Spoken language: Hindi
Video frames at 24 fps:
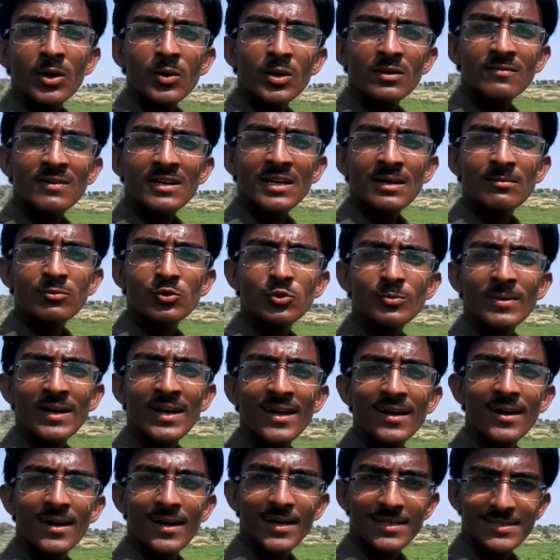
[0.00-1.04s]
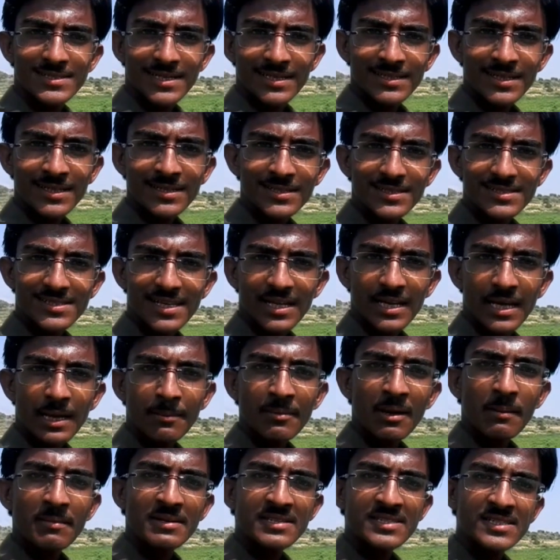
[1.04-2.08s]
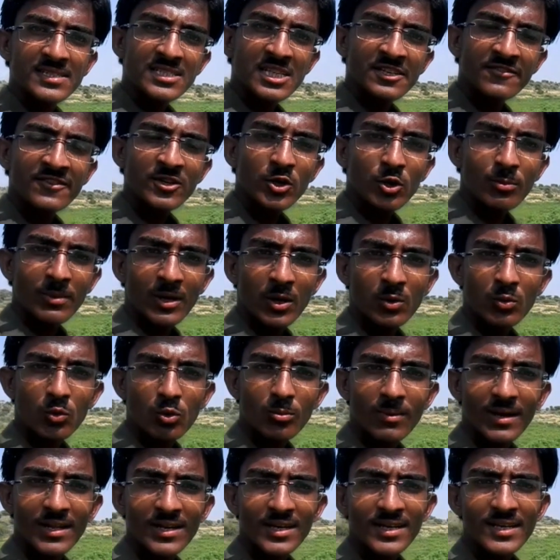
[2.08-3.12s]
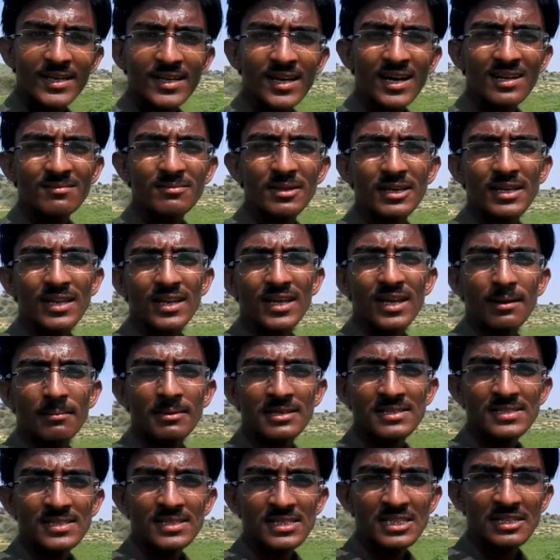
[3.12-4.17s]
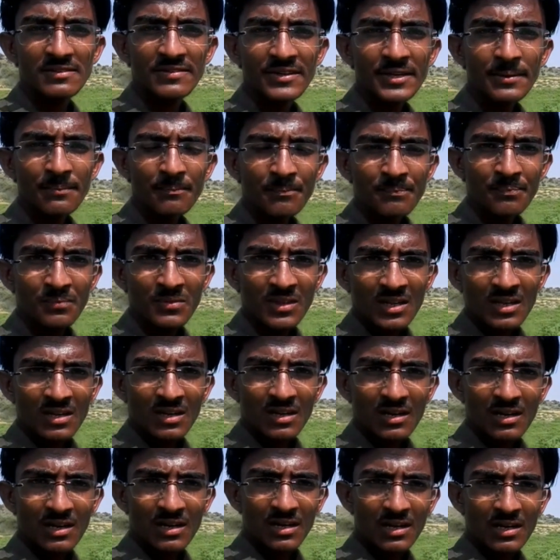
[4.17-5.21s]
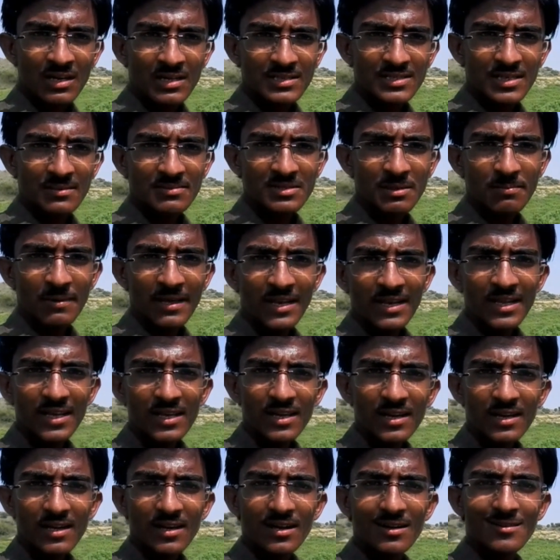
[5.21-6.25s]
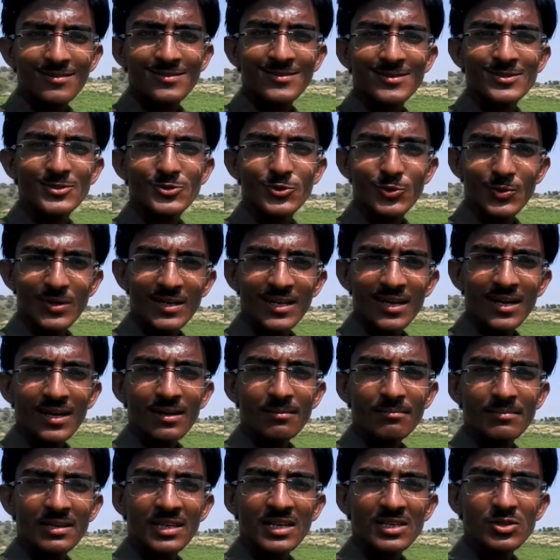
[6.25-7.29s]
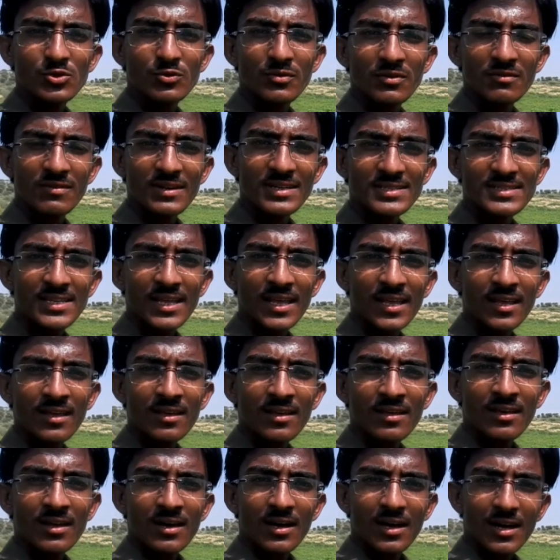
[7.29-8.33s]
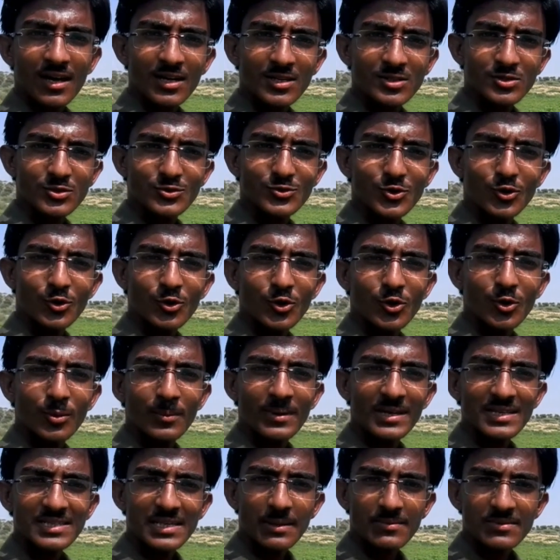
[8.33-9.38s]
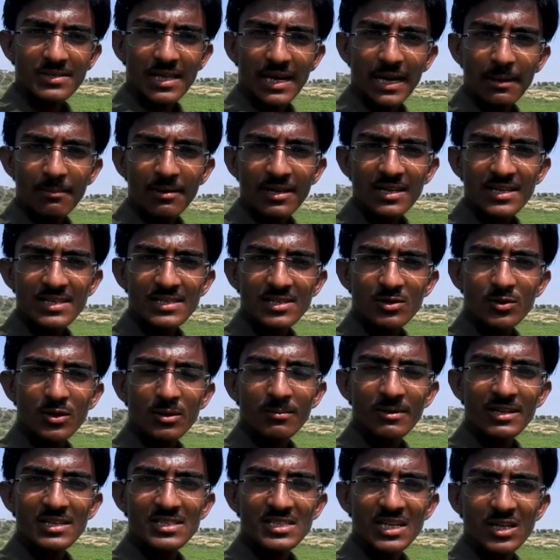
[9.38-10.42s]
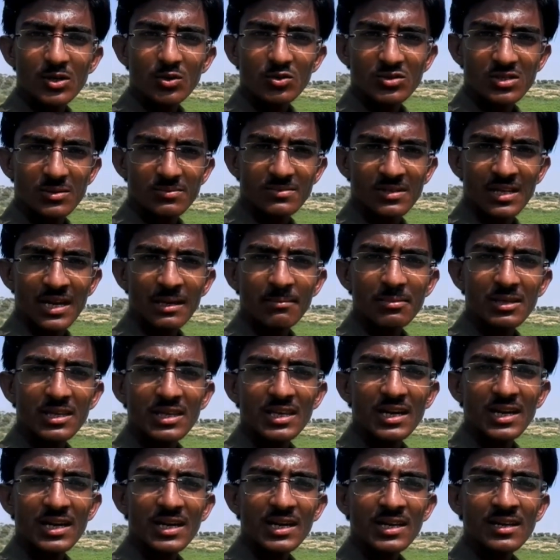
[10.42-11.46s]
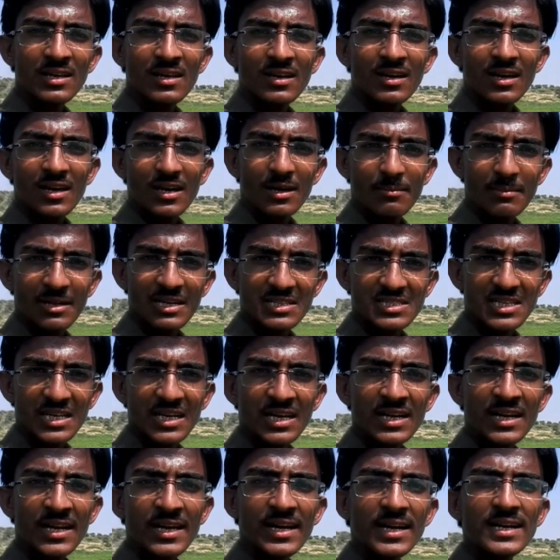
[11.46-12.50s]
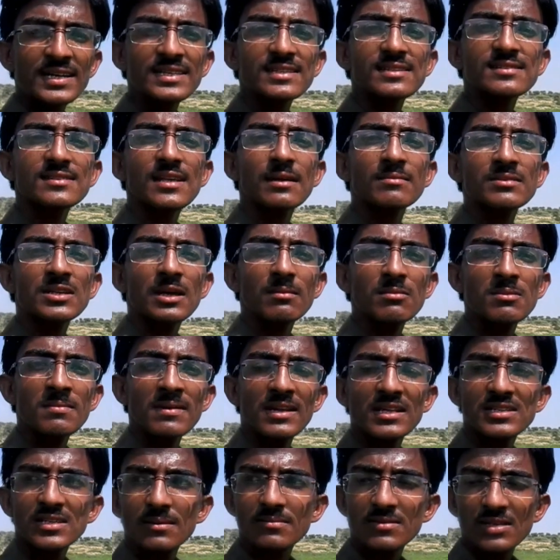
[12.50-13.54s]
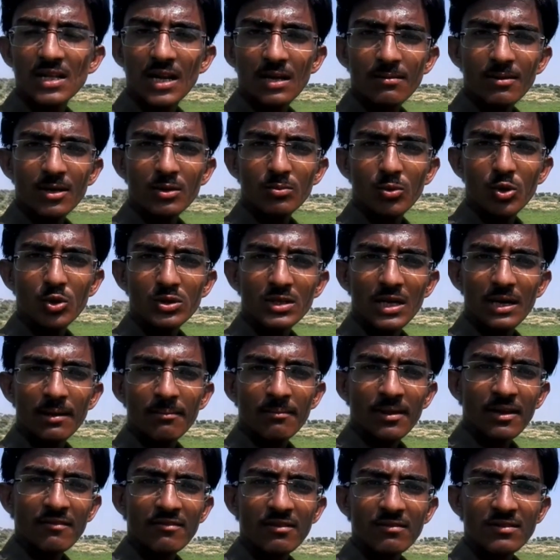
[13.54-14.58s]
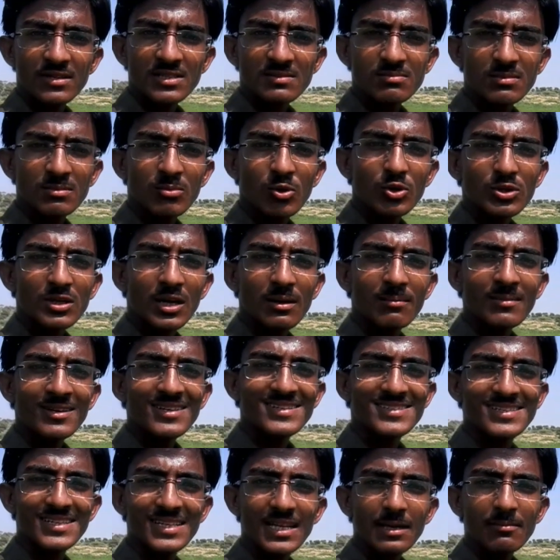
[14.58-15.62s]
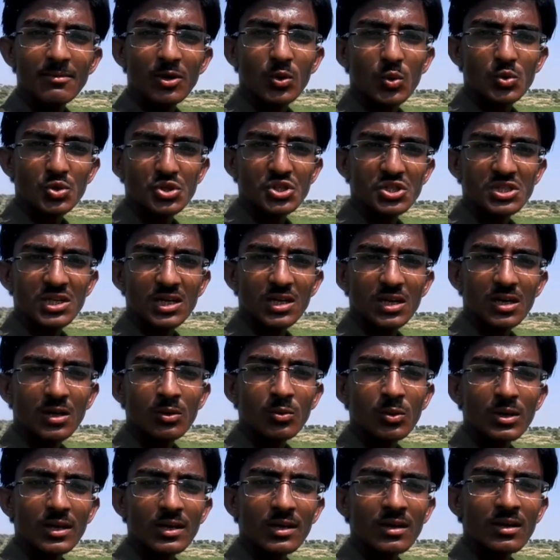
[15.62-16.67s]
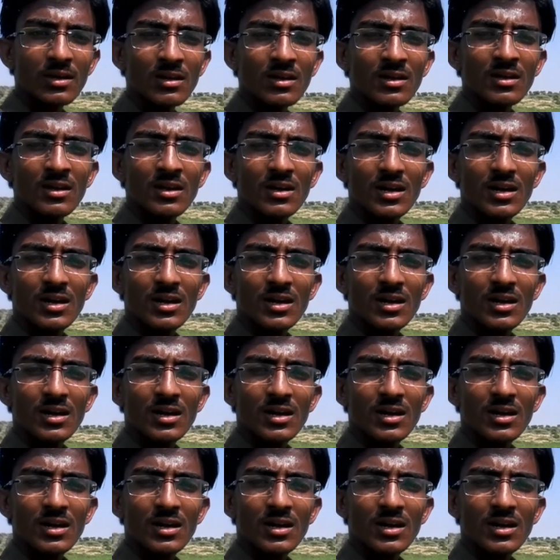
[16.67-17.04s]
हेलो एंड वेलकम टू माय चैनल जिसका नाम है अमेजिंग टीवी और मैं हूं कुर्बान अली आप देख रहे हैं अमेजिंग टीवी uh, सबसे पहले आ, uh, uh, शुक्रिया मेरे जो व्यूवर्स हैं आ, जो मेरे सब्सक्राइबर हैं जिन्होंने मेरे चैनल को सब्सक्राइब किया है आ, मेरा चैनल नया है इस हिसाब से अभी मेरे सब्सक्राइबर बहुत कम है व्यूवर्स भी बहुत कम है इसीलिए मैं कोशिश कर रहा हूँ कि